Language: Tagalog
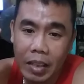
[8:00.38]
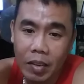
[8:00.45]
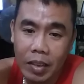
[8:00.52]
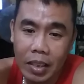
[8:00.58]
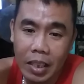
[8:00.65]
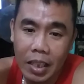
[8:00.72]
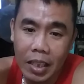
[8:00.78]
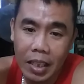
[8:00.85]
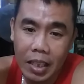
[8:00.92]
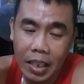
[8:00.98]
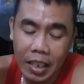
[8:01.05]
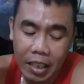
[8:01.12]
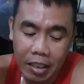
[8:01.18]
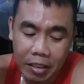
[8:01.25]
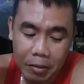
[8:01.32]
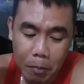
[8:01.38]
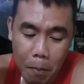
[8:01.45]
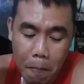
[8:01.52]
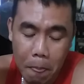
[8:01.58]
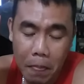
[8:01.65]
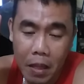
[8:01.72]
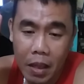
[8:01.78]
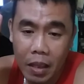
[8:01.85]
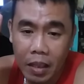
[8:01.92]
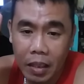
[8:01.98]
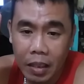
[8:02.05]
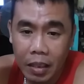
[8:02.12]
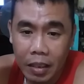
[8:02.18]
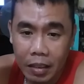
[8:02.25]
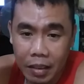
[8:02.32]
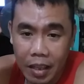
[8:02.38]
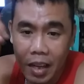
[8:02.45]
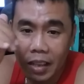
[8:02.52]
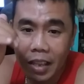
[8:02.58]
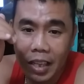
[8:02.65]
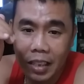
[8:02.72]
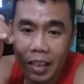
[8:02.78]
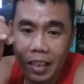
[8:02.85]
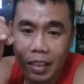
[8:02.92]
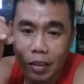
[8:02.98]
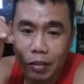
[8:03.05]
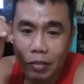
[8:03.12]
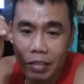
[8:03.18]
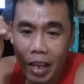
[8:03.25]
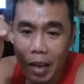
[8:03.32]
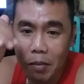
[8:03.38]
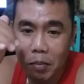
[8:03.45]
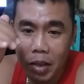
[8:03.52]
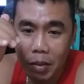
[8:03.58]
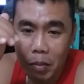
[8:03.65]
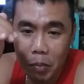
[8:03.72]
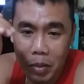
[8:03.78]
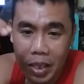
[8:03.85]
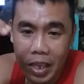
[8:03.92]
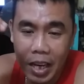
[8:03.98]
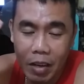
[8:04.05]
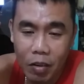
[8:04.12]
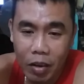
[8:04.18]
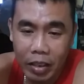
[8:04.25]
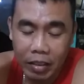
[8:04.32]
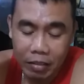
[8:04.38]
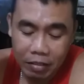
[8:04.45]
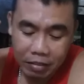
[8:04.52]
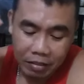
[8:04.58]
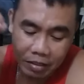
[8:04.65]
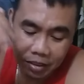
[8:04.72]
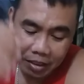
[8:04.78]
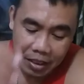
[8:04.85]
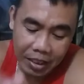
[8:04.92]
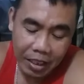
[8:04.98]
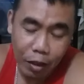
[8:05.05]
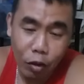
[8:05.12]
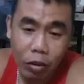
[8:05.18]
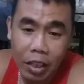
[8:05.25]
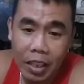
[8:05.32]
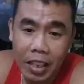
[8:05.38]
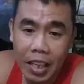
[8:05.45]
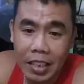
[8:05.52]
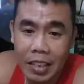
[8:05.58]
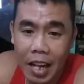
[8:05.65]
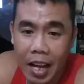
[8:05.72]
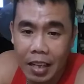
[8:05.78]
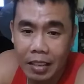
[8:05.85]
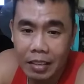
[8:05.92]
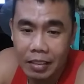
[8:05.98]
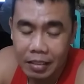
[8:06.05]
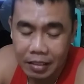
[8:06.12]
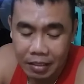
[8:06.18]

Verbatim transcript: lang ngayon at uh, darating din yung time na mabigyan ko kayo. Uh, konting tiis lang.